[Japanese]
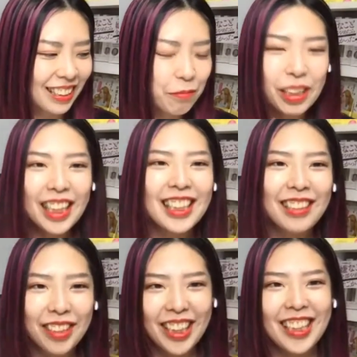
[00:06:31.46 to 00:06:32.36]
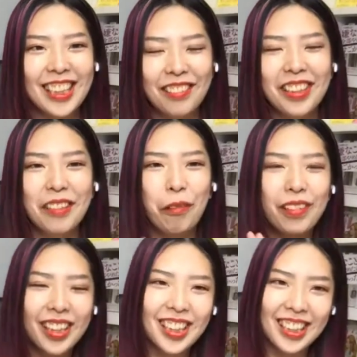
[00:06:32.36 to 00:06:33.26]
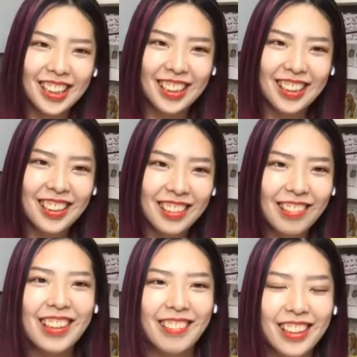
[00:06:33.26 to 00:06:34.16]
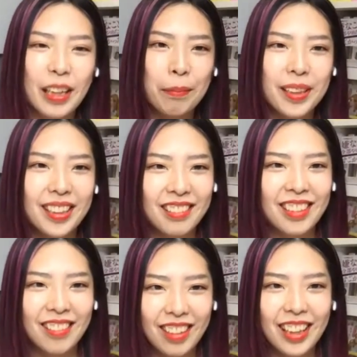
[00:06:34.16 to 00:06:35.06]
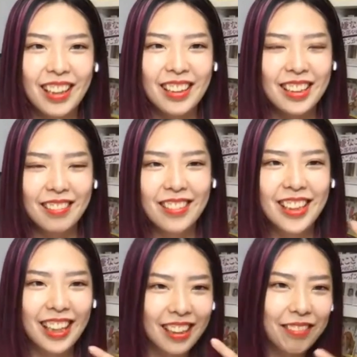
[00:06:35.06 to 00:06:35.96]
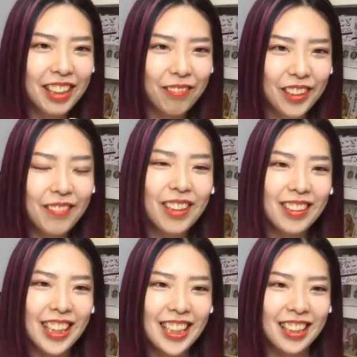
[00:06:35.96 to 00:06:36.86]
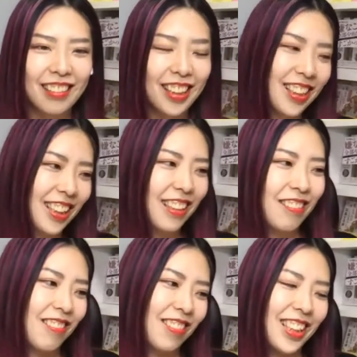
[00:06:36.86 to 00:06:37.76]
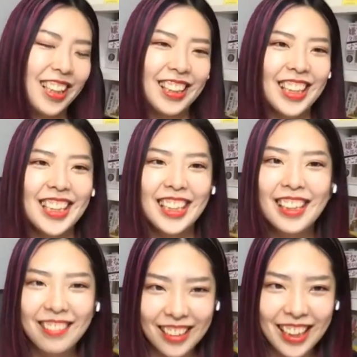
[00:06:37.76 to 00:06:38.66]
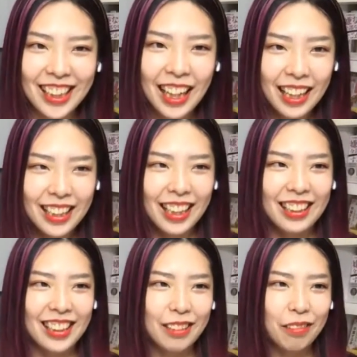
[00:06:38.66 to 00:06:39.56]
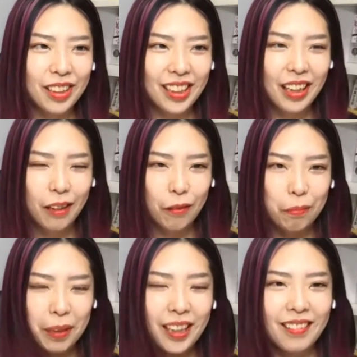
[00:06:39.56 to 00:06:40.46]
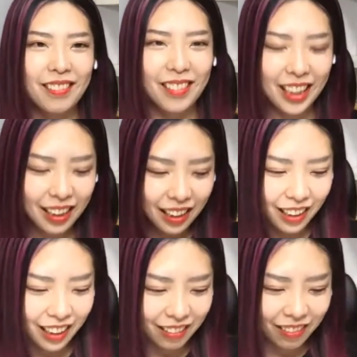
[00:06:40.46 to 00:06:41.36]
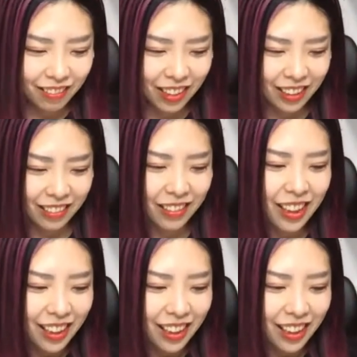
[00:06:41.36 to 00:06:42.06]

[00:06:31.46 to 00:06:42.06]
昔私そんな、婚活とかを頑張った時は、すごい中身も今大して変わんない、結構こんな感じなのに、なんかすごい、こうピンクのね、あの、わかる